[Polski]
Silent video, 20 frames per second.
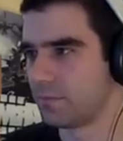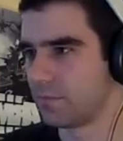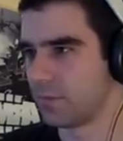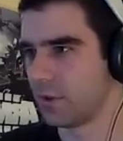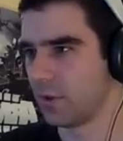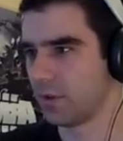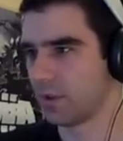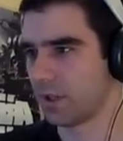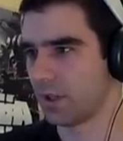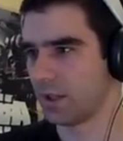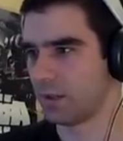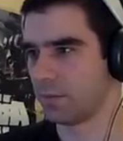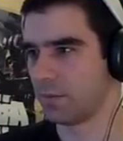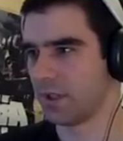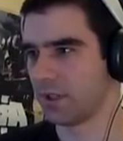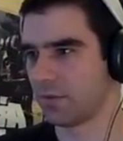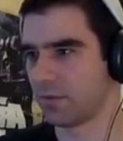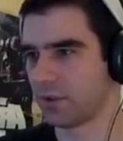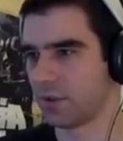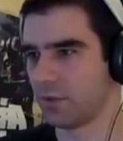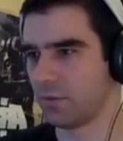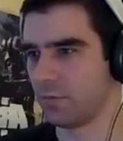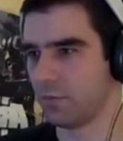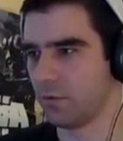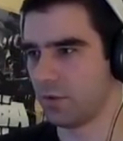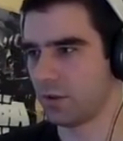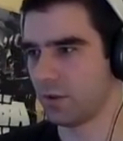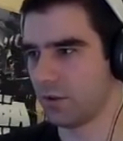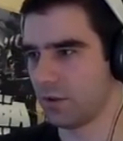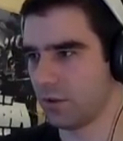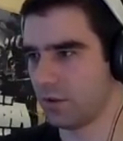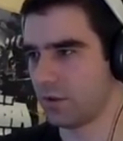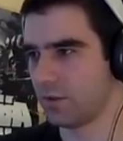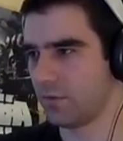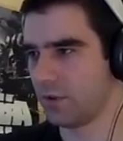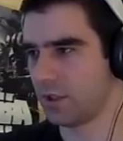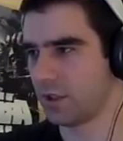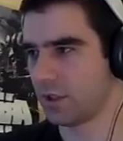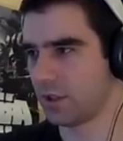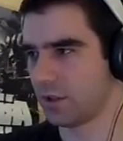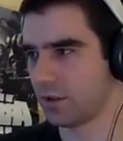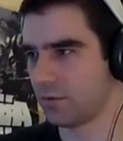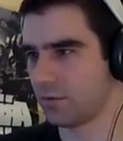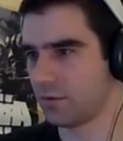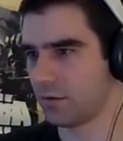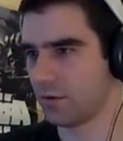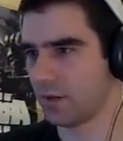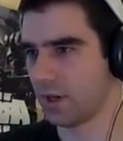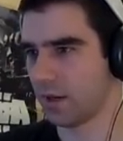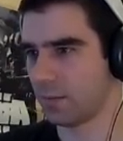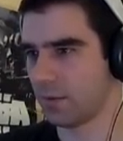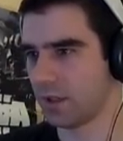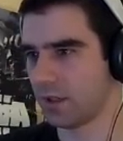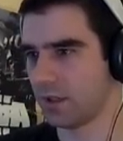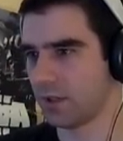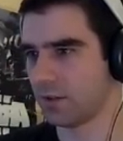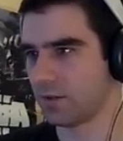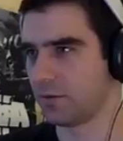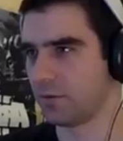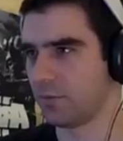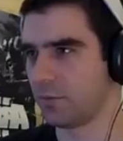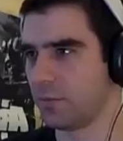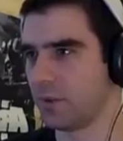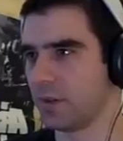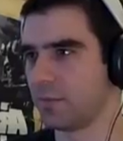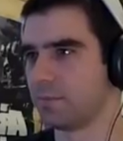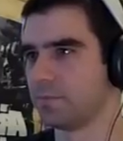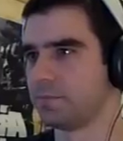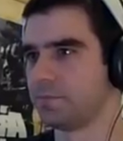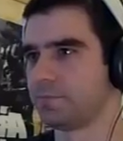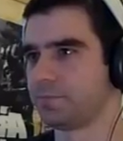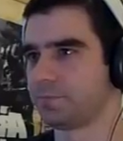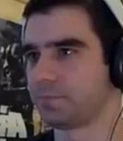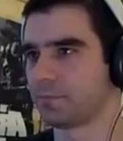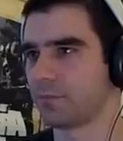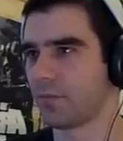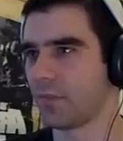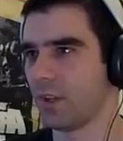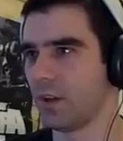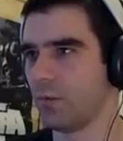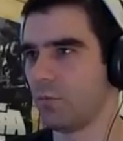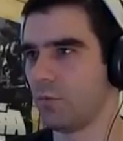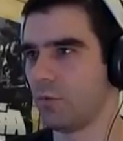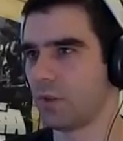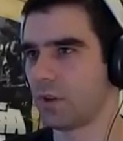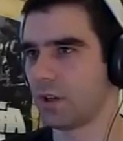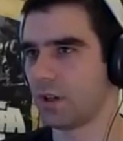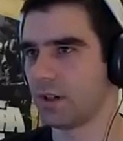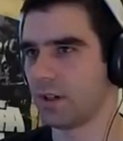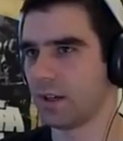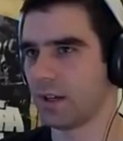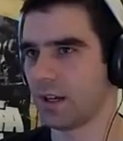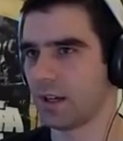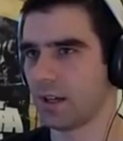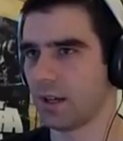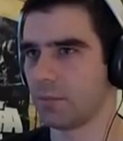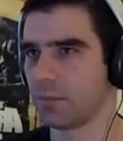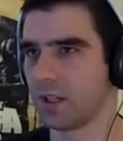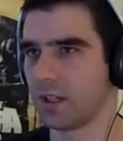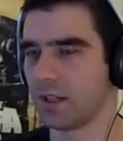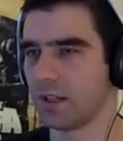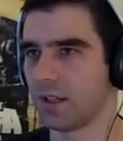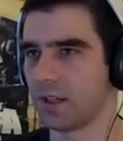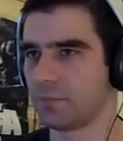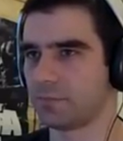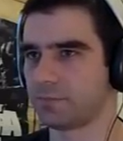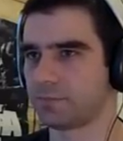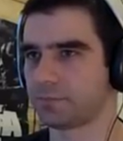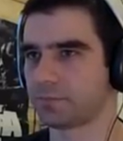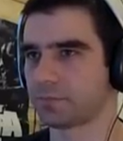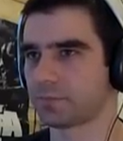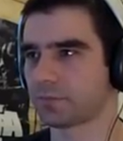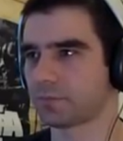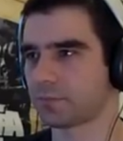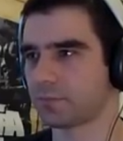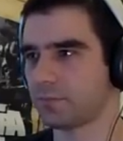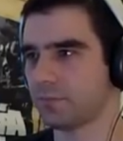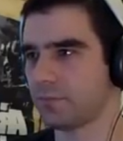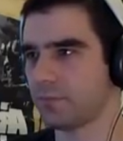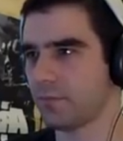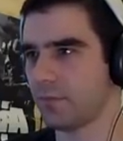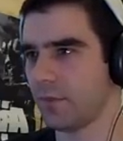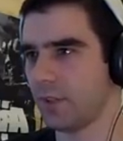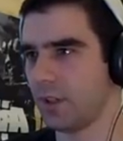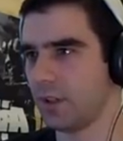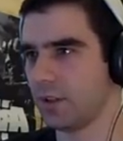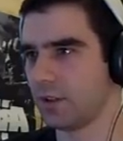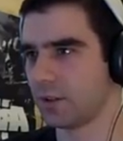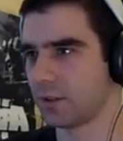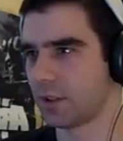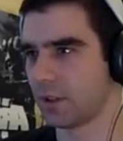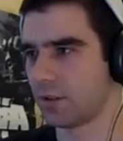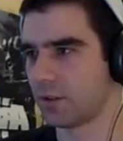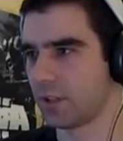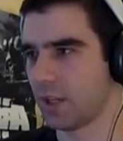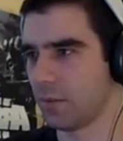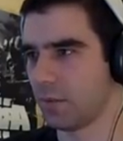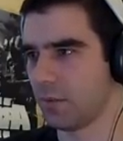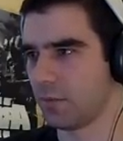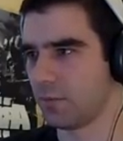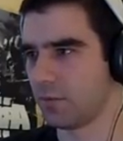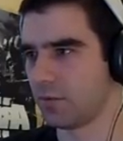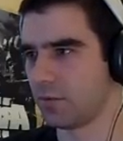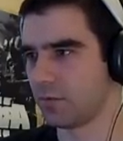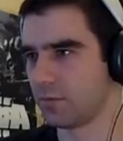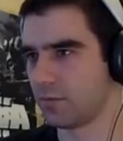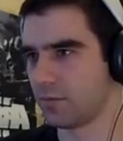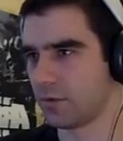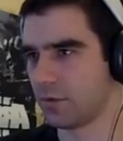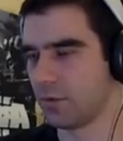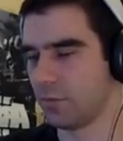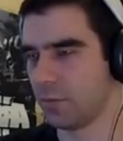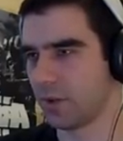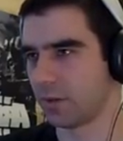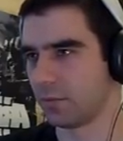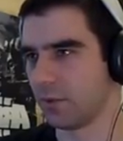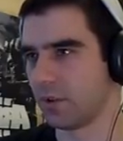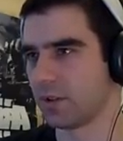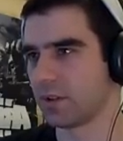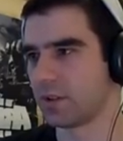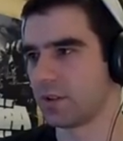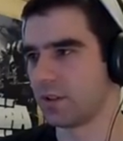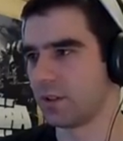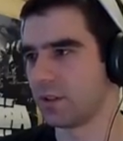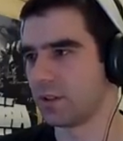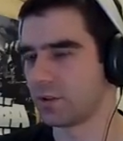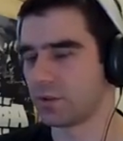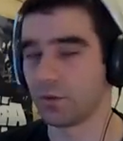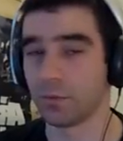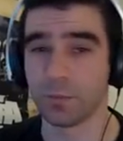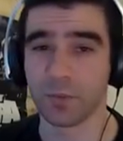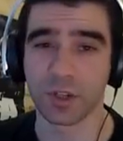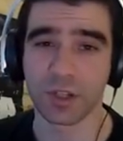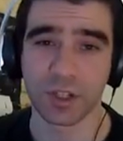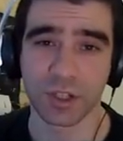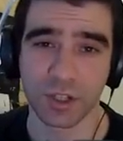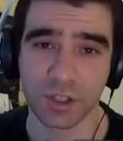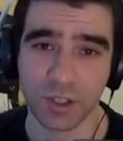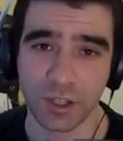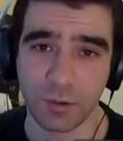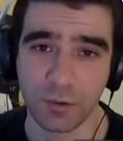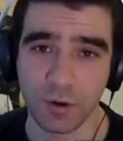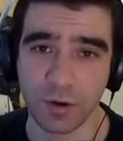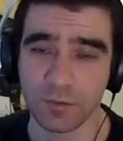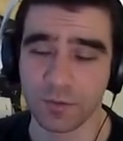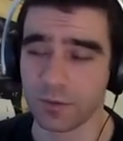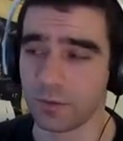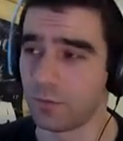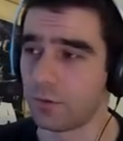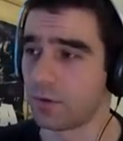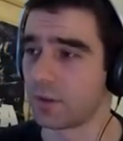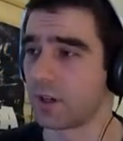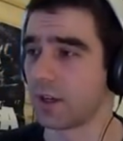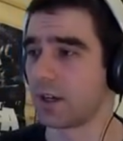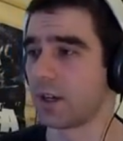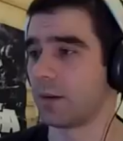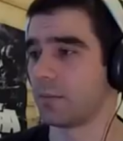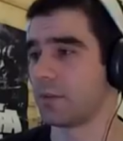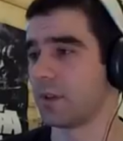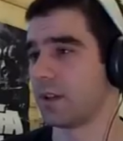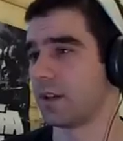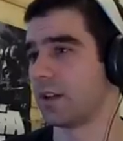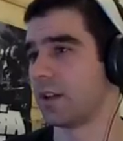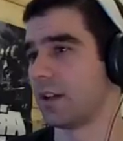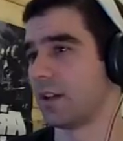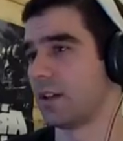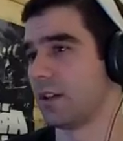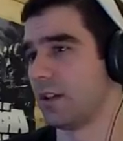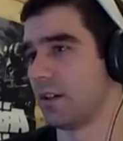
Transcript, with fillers: Ok, pierwszy łuk, no i oczywiście, że tu są kamienne, to róbmy łuk na kamienne. I do tego dajmy mu super moc, czyli zróbmy kryształowy łuk na kamienne.